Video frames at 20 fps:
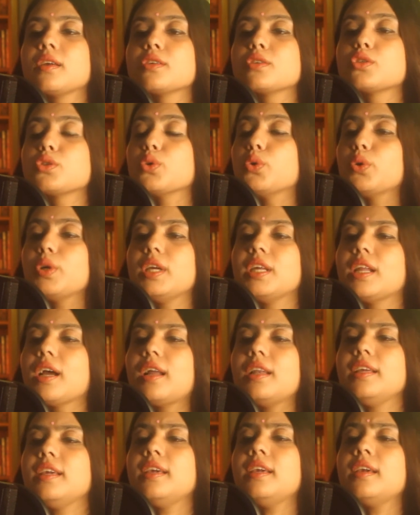সগির
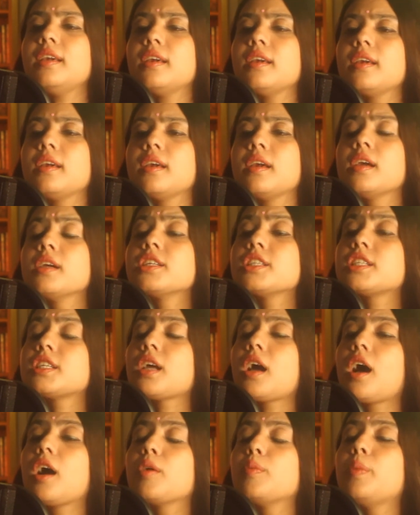আলী
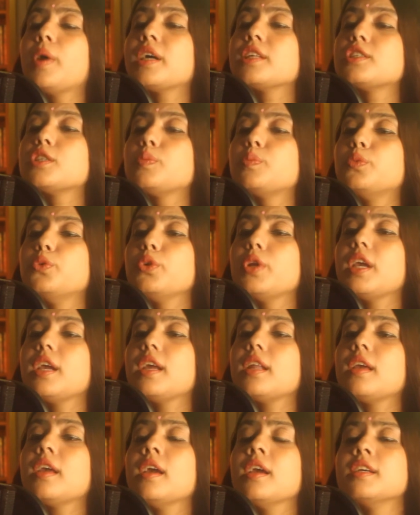
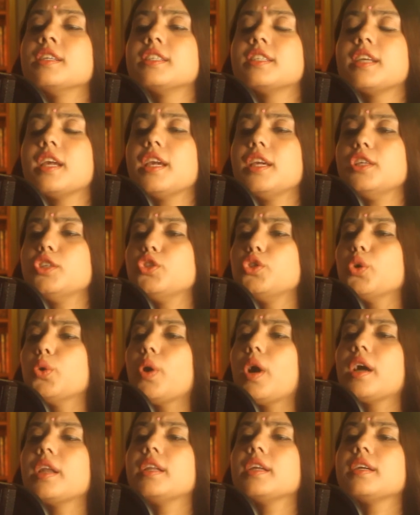শাহবাজপুরের সেই
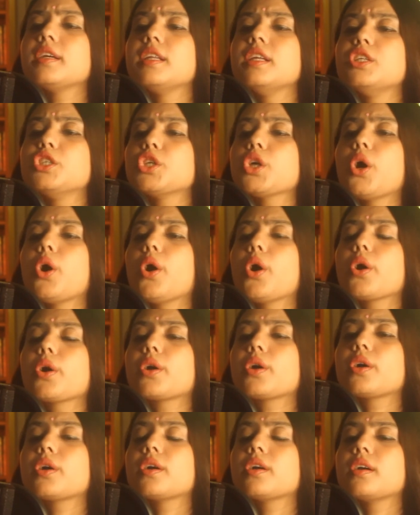জোয়ান কৃষক
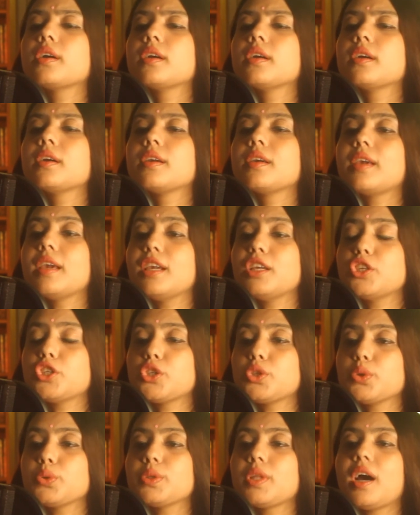
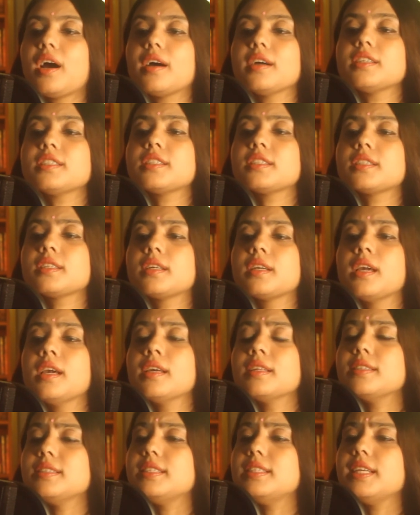কেষ্ট দাস
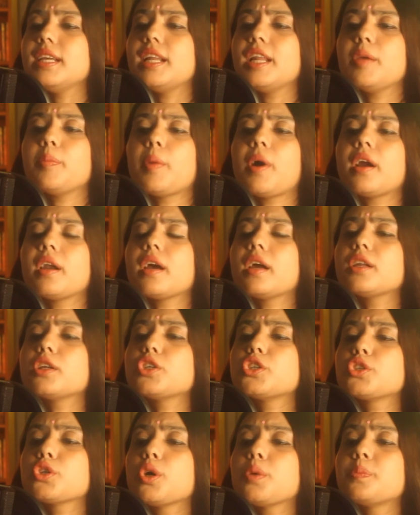জেলে পড়ার
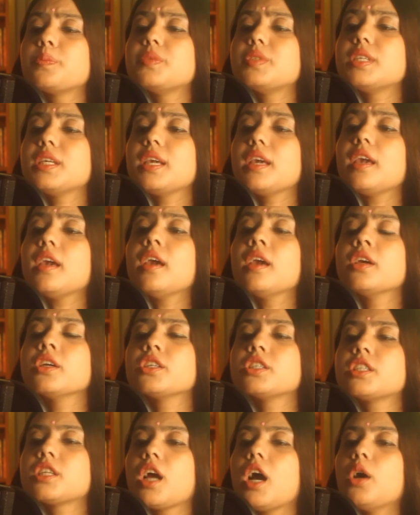সবচেয়ে
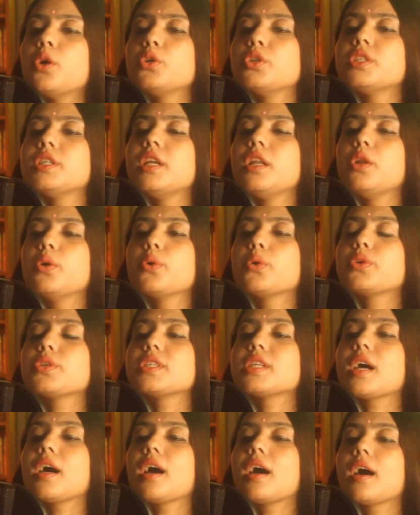সাহসী
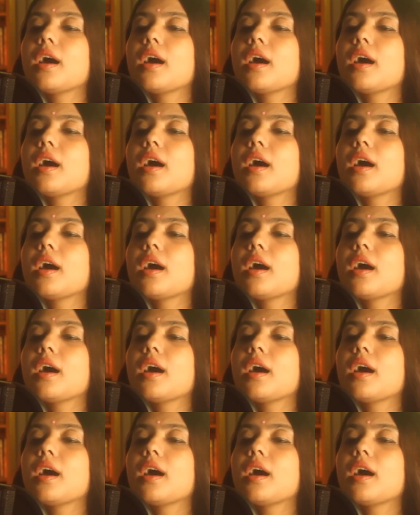লোকটা